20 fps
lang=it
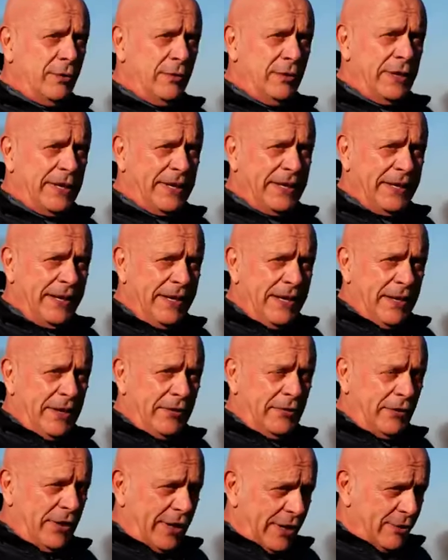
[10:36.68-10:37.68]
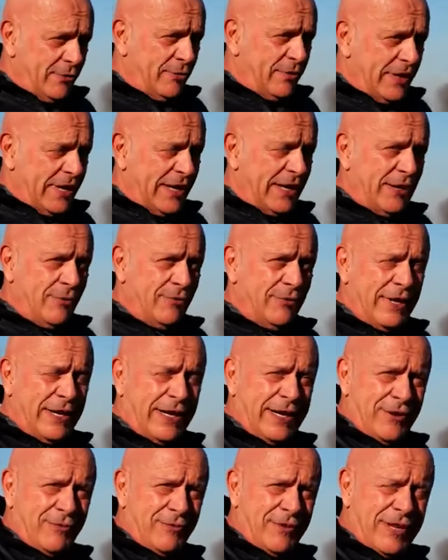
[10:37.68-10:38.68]
voglio dire c'è una,
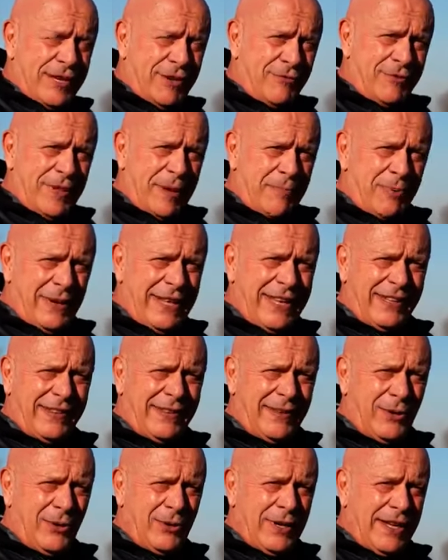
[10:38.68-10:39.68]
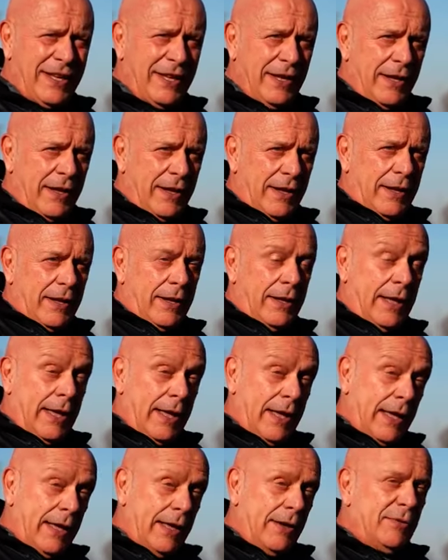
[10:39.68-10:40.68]
una, una, un'applicazione.
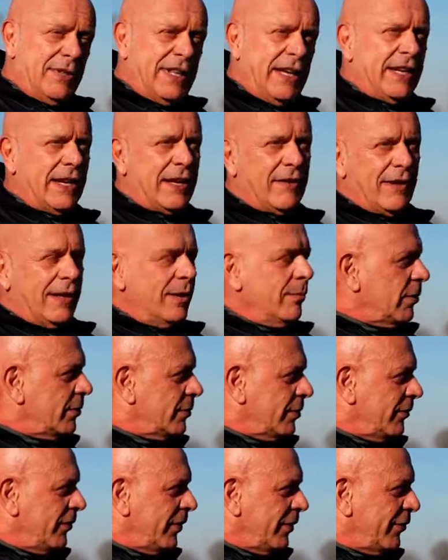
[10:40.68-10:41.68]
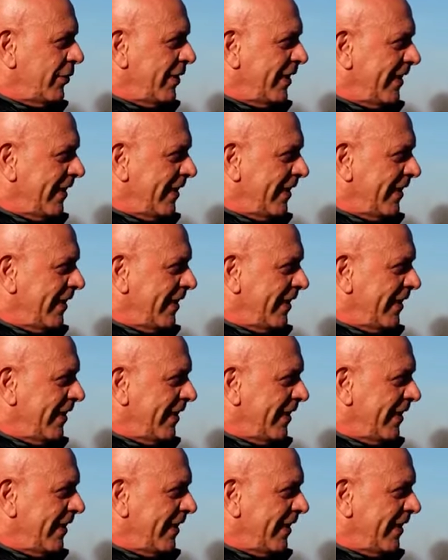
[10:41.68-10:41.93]
E guidare i cavalli è molto difficile.